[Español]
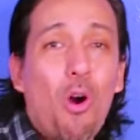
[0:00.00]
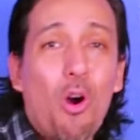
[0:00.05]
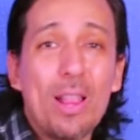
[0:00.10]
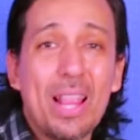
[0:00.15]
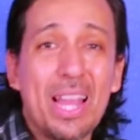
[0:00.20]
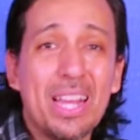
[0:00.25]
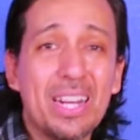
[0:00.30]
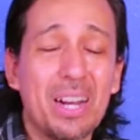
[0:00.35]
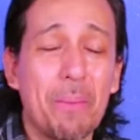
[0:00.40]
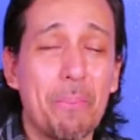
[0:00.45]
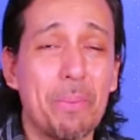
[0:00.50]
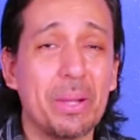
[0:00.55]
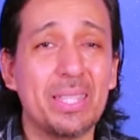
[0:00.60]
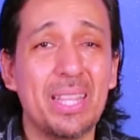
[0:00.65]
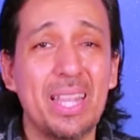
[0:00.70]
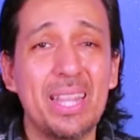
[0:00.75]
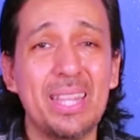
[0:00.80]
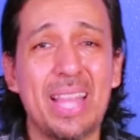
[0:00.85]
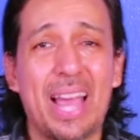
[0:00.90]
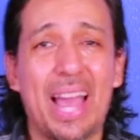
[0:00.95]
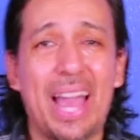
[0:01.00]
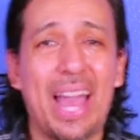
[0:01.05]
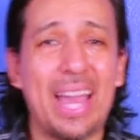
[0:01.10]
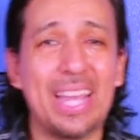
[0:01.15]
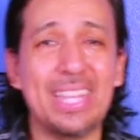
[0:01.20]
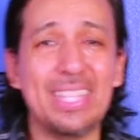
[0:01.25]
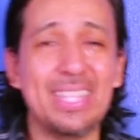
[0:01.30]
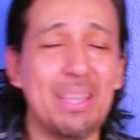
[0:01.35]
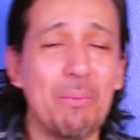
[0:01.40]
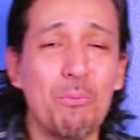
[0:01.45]
Holland representa
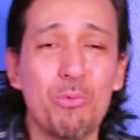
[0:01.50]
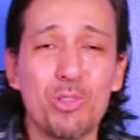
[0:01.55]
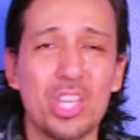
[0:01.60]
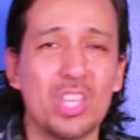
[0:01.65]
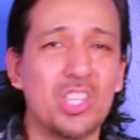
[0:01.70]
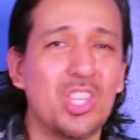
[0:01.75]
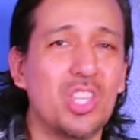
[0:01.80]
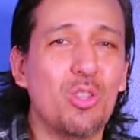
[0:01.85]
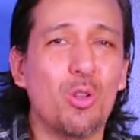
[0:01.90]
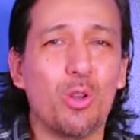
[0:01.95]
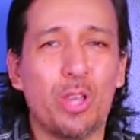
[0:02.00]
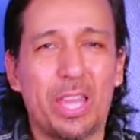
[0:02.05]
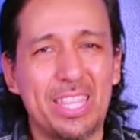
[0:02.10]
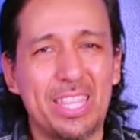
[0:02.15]
a este muchachito